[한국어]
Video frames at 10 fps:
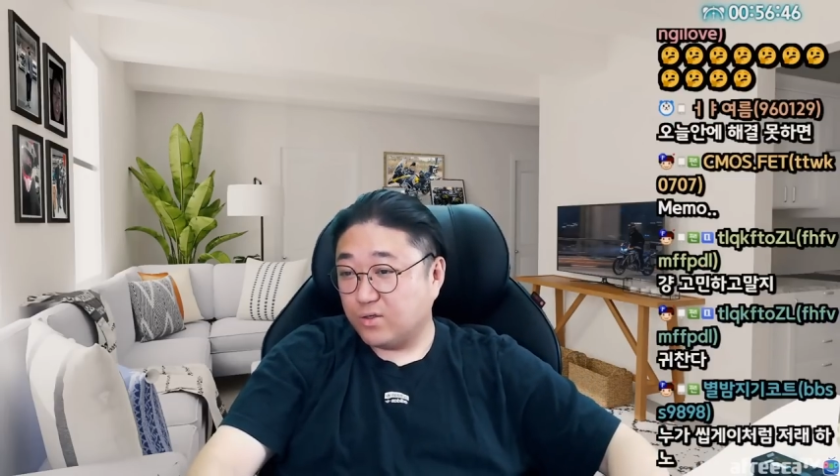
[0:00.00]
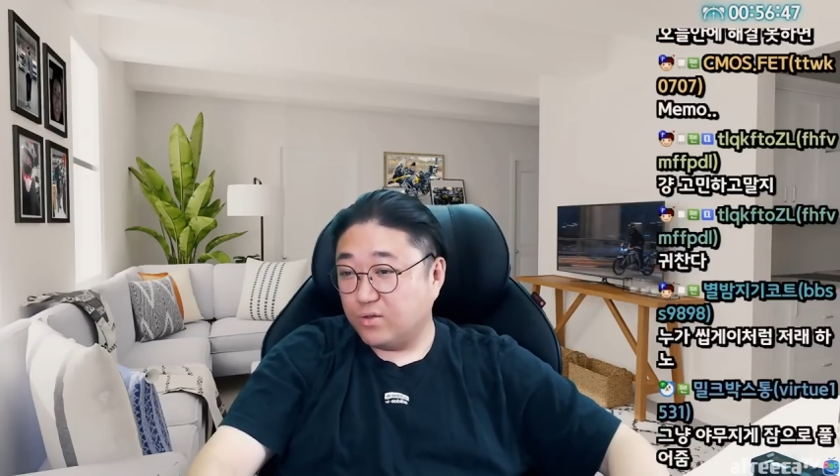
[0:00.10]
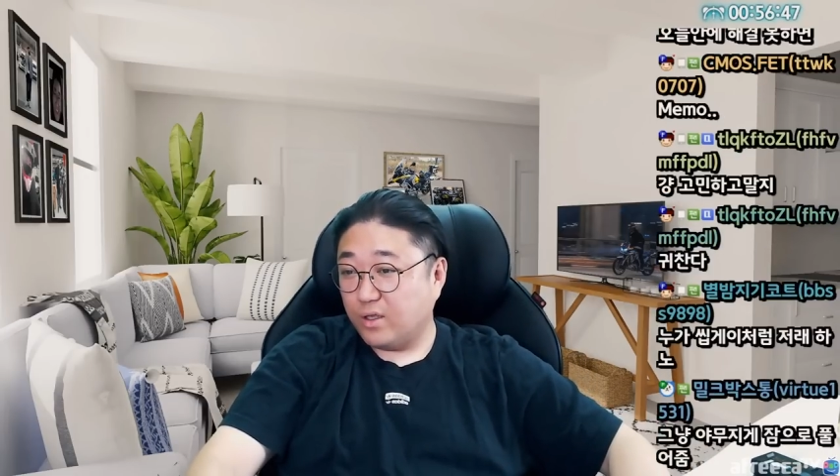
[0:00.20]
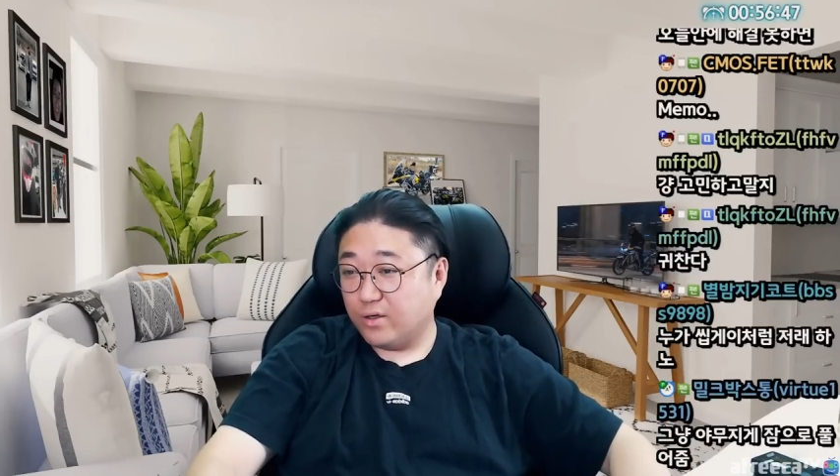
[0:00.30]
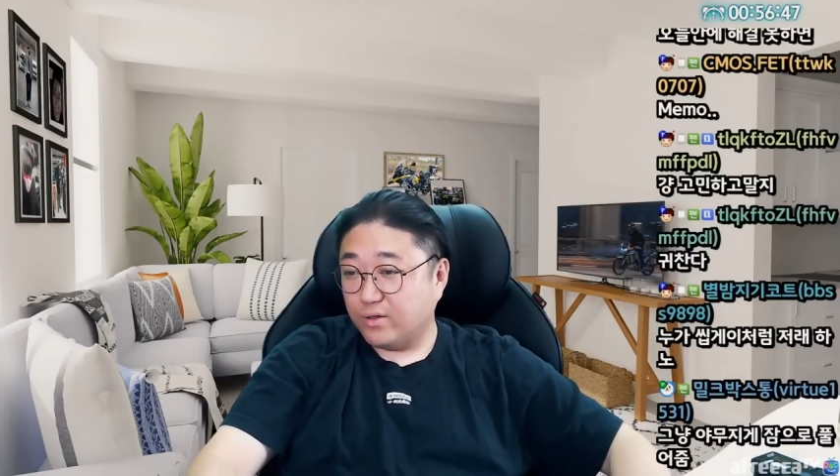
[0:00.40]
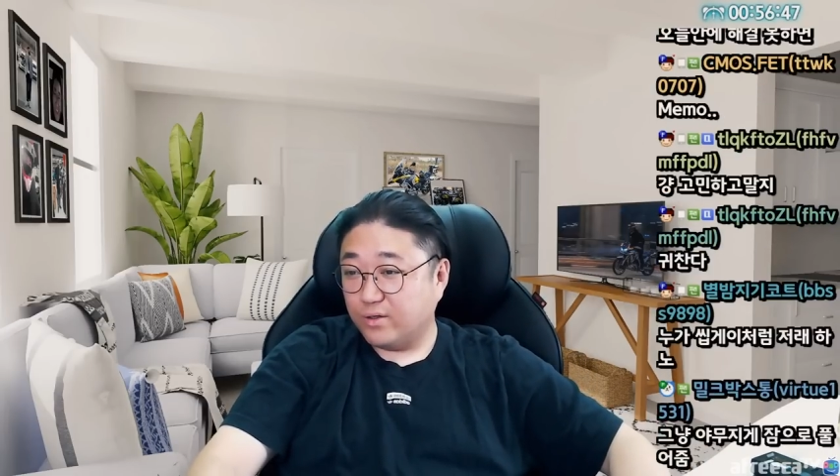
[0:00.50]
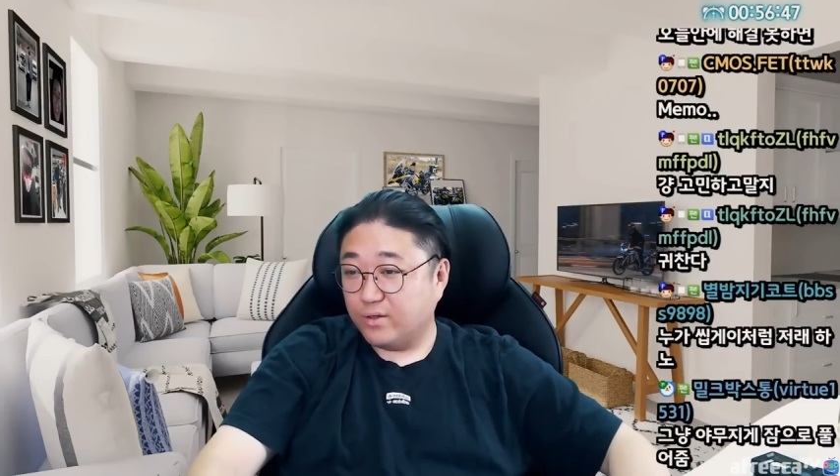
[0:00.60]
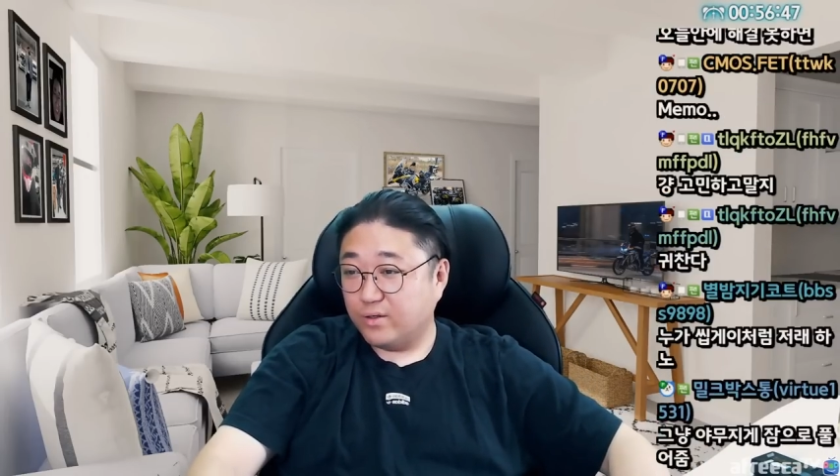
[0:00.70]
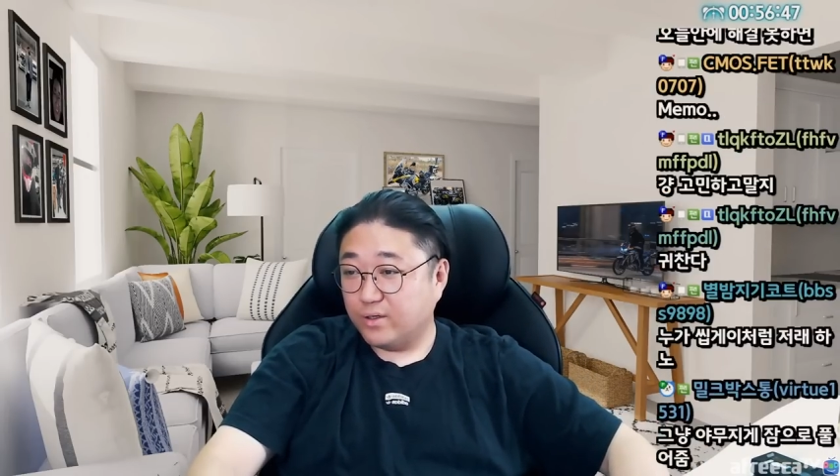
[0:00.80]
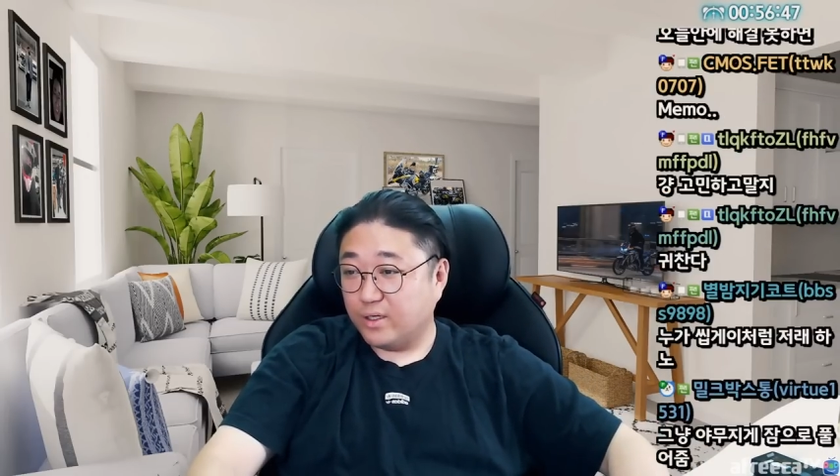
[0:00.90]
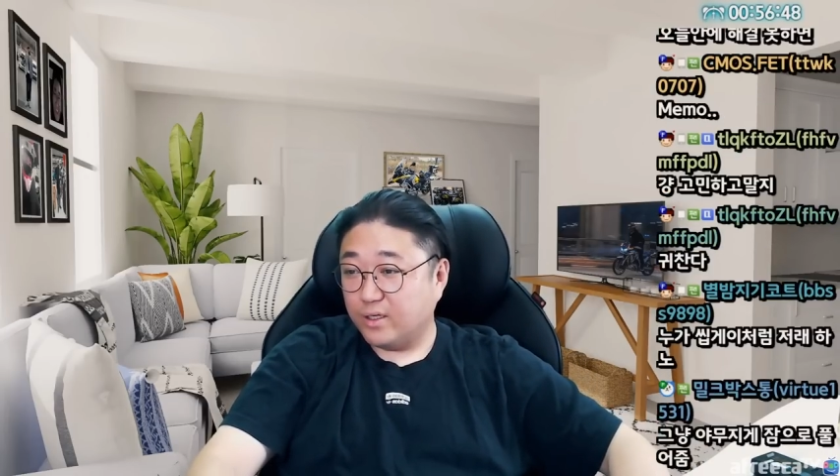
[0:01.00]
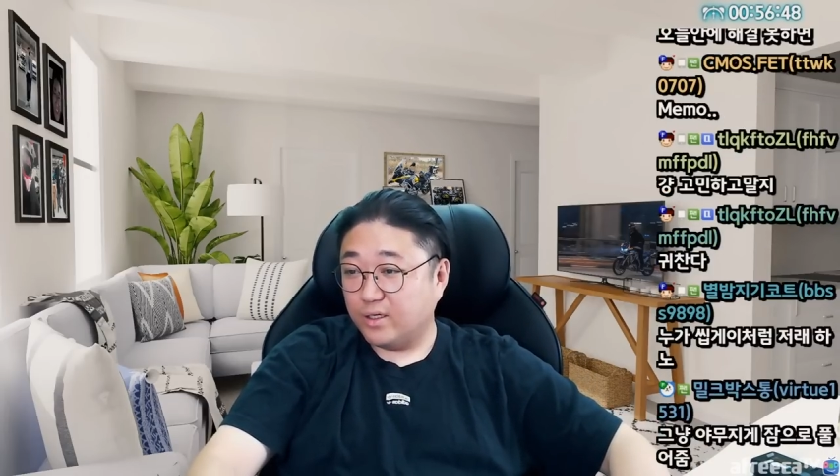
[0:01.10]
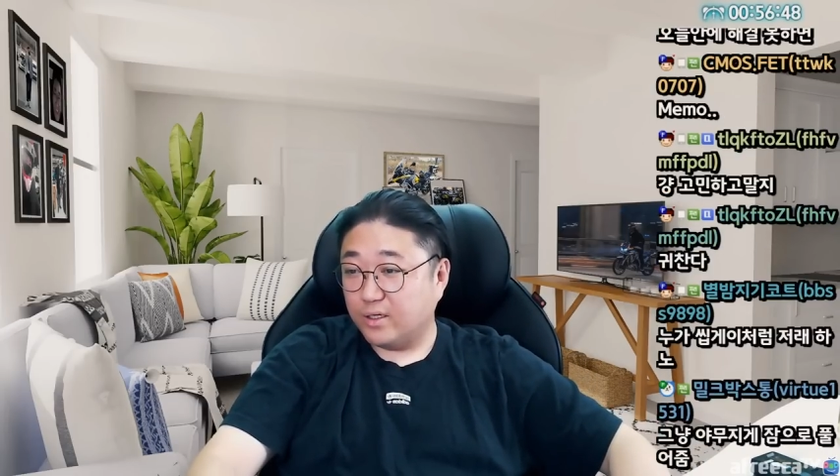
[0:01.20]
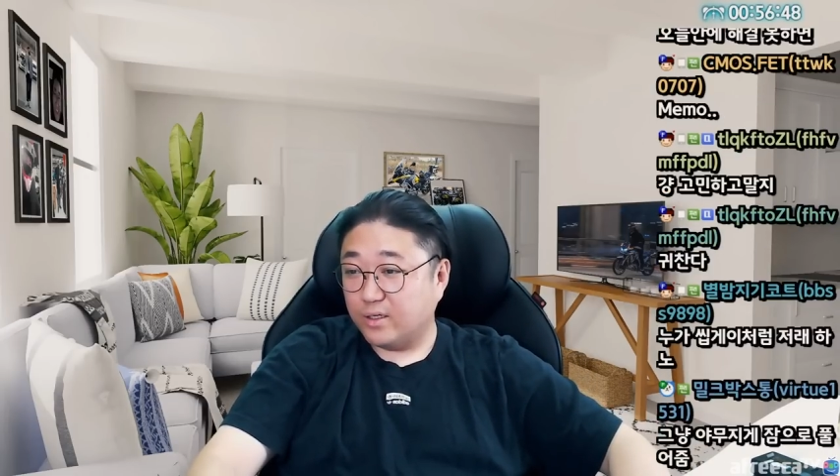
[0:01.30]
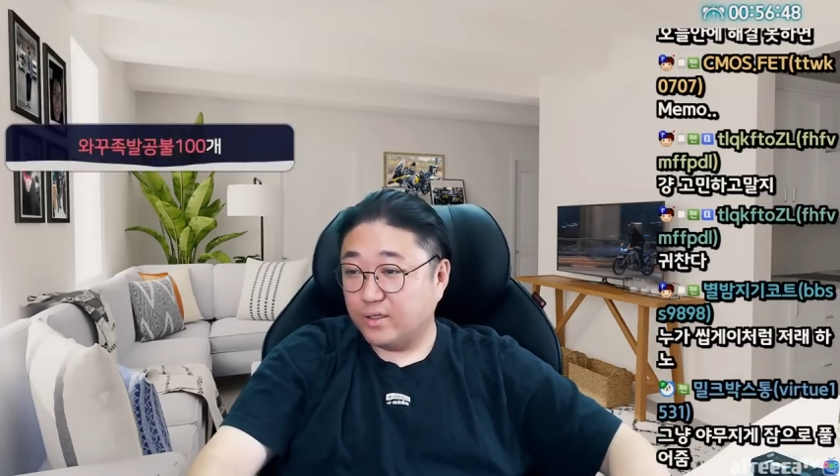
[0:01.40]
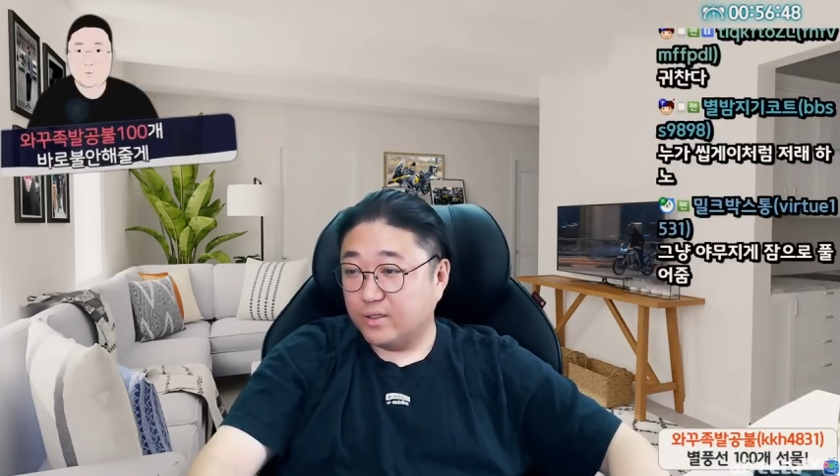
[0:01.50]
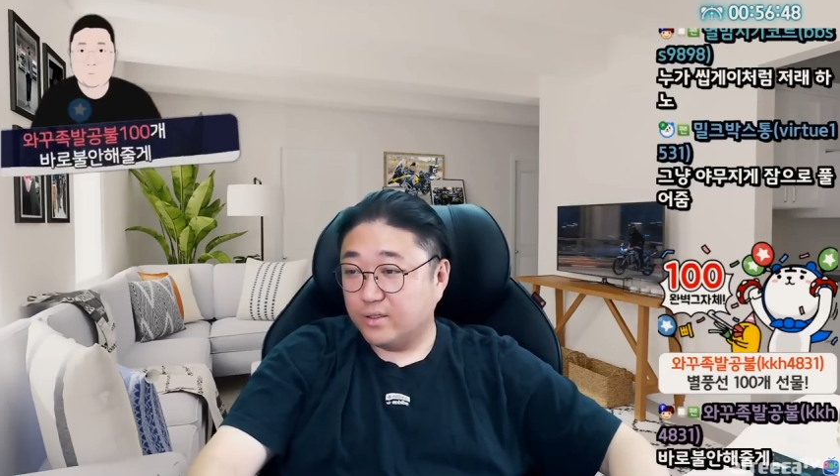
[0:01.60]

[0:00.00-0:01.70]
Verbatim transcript: 썼네요. 예.